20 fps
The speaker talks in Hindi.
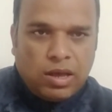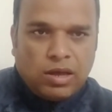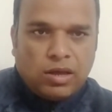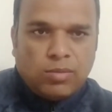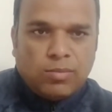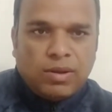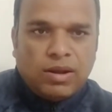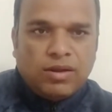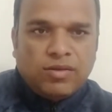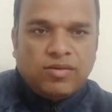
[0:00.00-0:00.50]

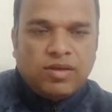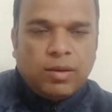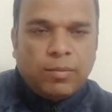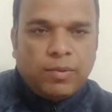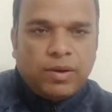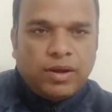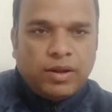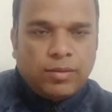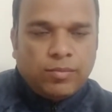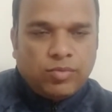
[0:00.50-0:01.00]
अगर मान लीजिए
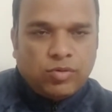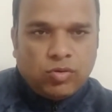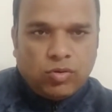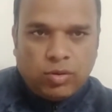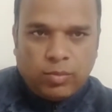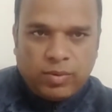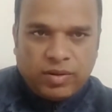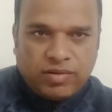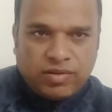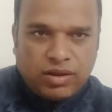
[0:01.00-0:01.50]
आप एटीएम से
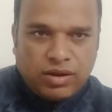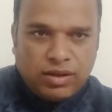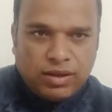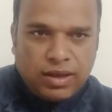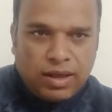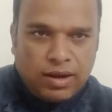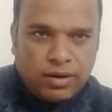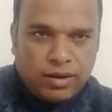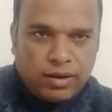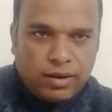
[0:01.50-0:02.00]
कोई पैसा
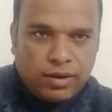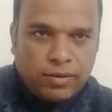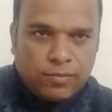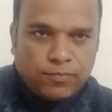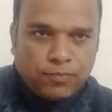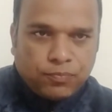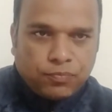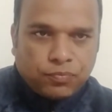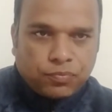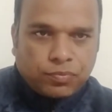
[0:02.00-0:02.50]
निकाल रहे
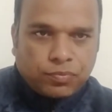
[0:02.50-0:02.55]
हैं